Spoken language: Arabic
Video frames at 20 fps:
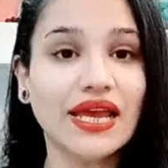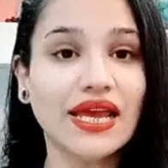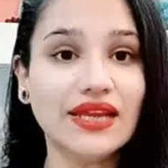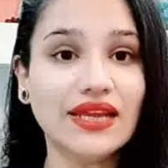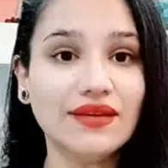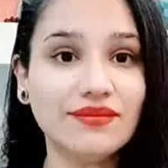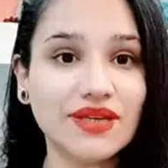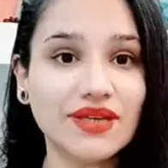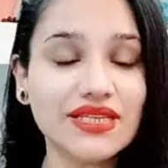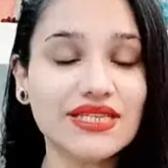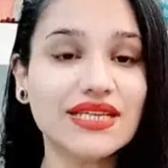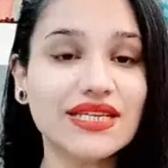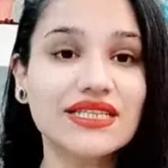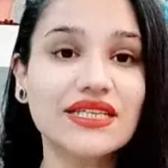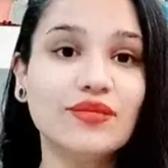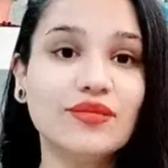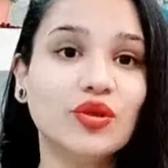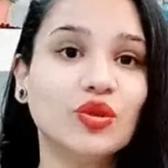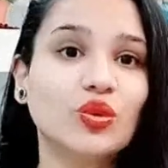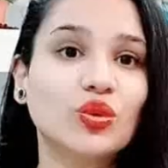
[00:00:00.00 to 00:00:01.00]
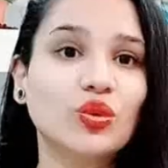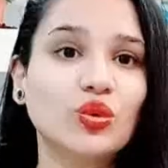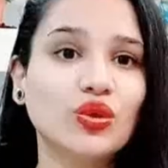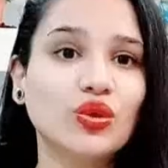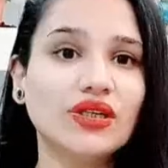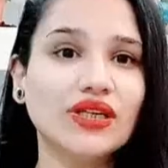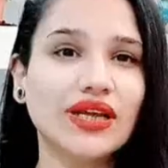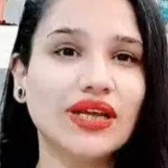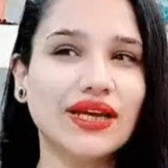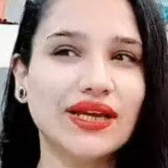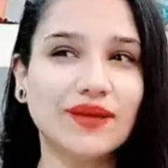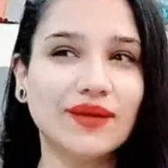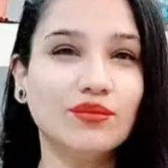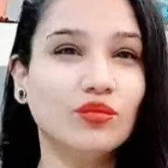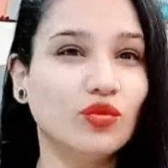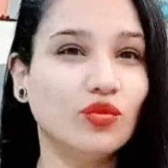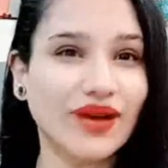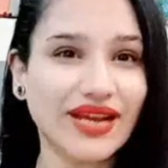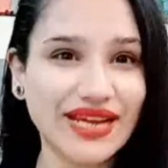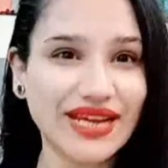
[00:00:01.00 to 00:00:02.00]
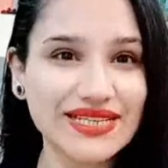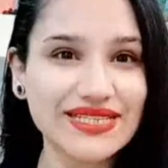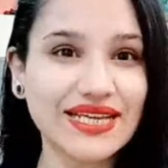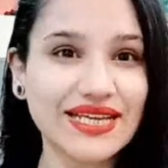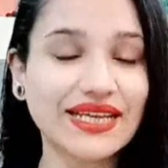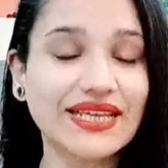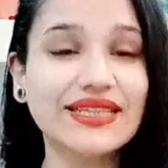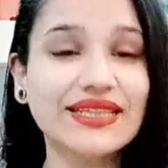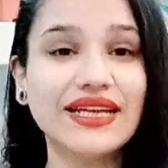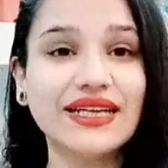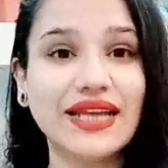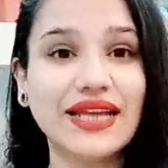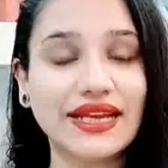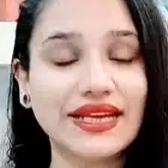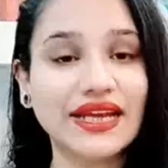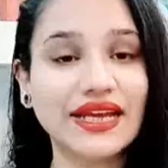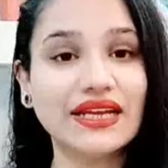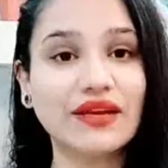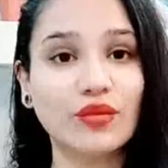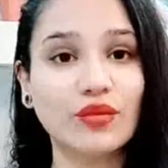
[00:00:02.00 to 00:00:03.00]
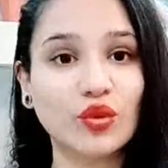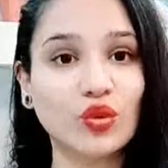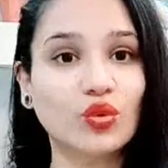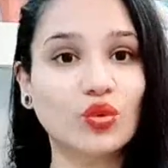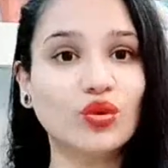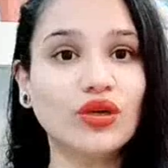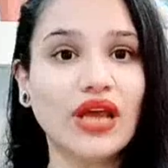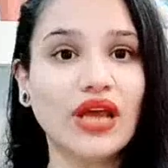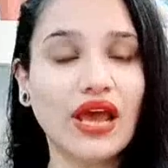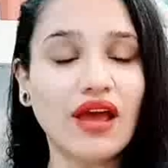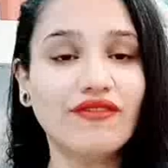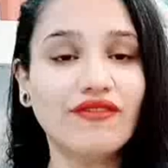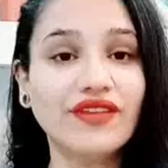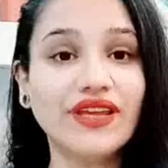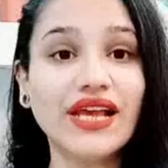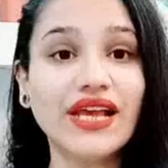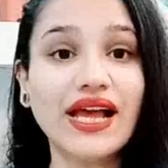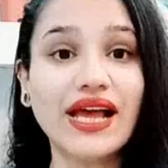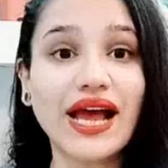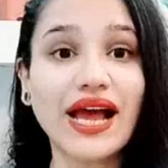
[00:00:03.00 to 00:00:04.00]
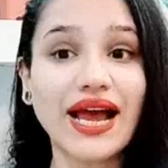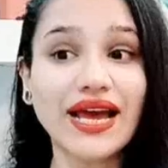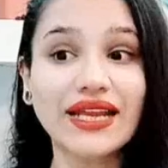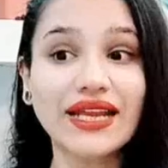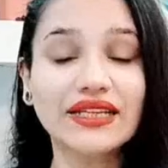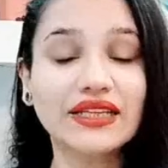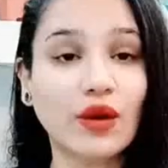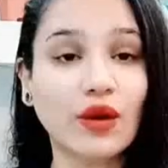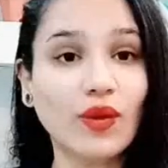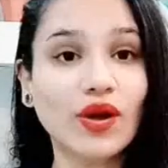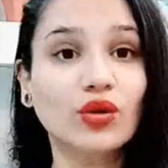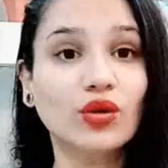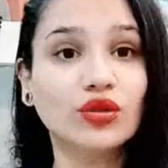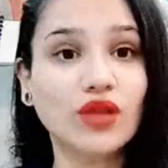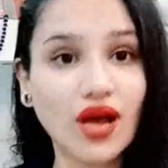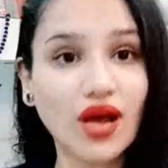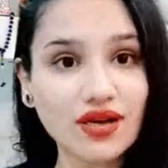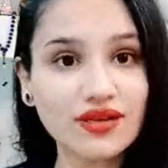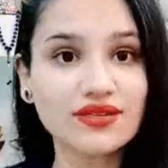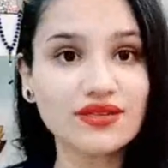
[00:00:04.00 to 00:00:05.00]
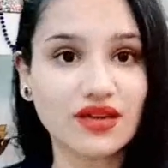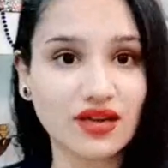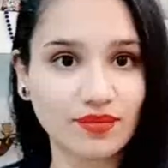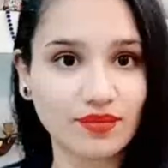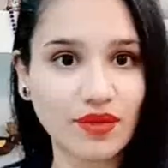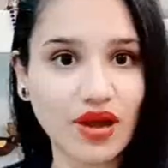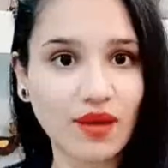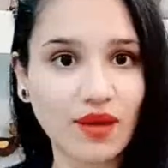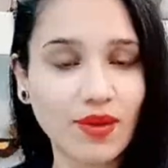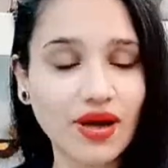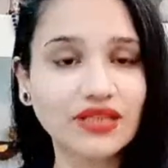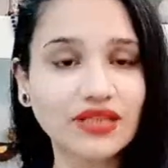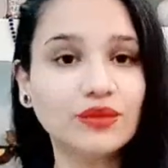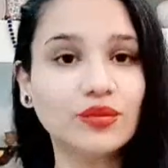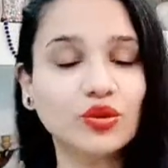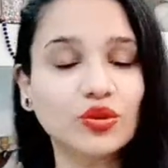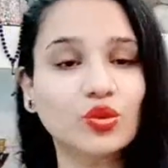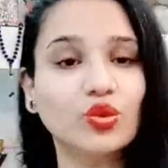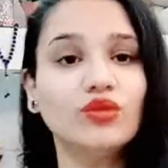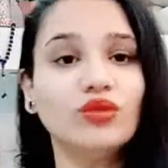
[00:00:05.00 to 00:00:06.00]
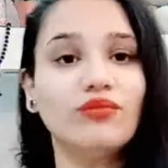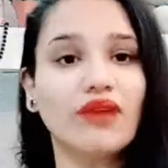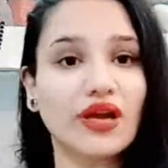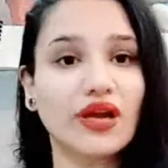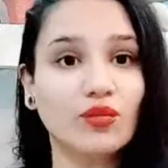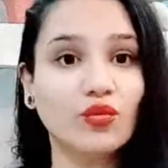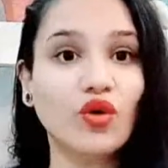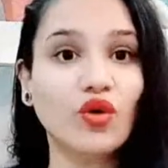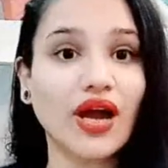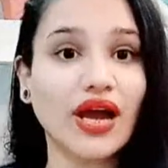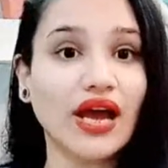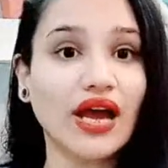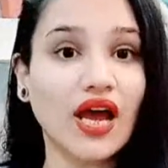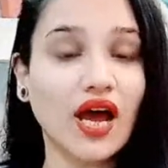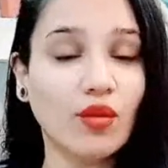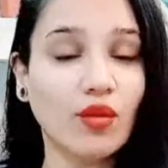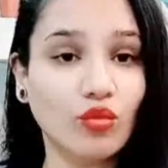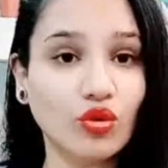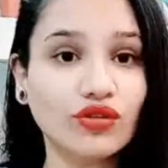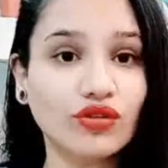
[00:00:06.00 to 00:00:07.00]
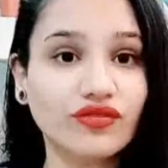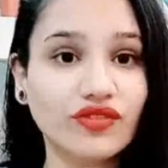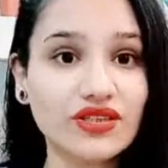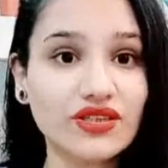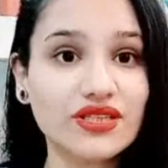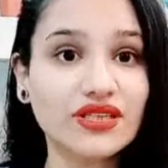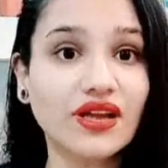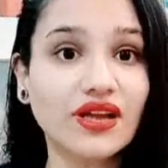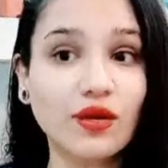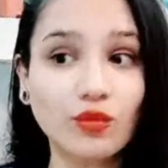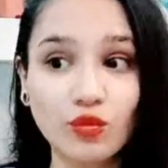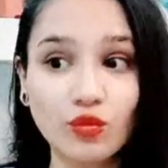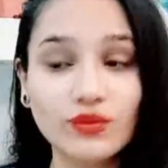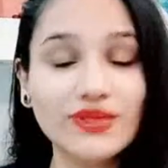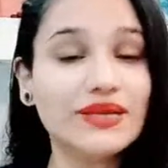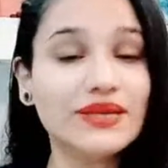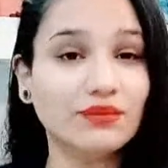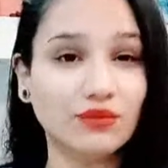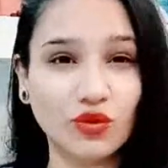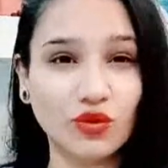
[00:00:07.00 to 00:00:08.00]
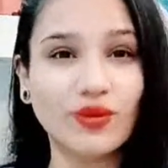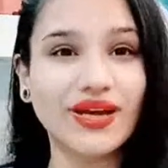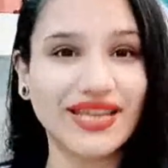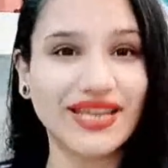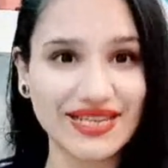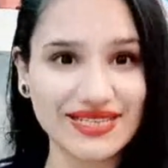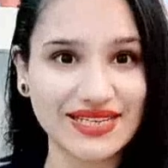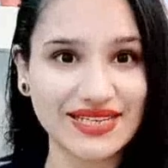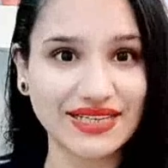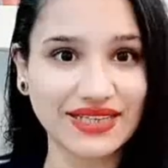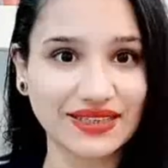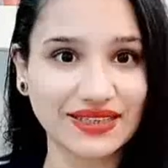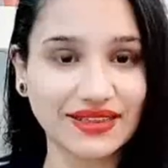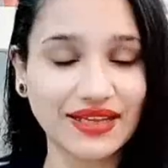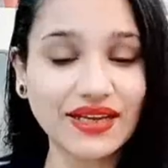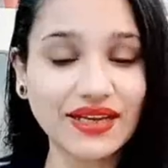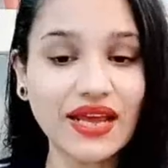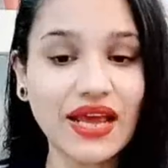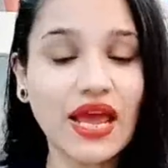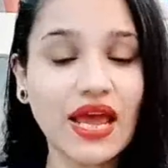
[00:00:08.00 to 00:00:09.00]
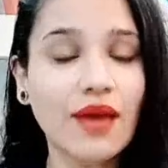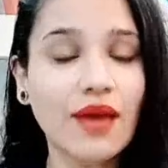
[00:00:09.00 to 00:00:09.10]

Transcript: الميزه دي بتكون آه، مميزه جدا لان احنا بنكون فيها على تواجد اكثر مع بعض بتكون مجموعه منفصله مميزه جدا